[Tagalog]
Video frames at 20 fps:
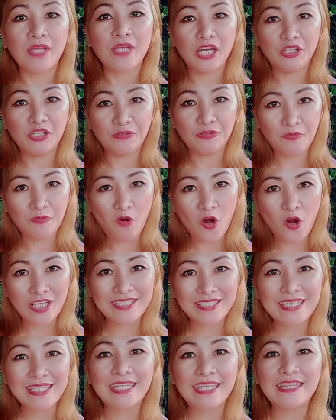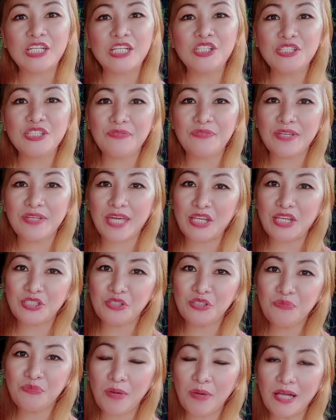And of course, hit the
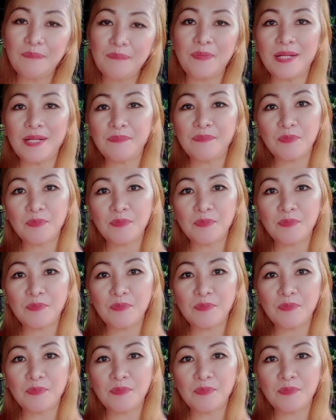notification bell para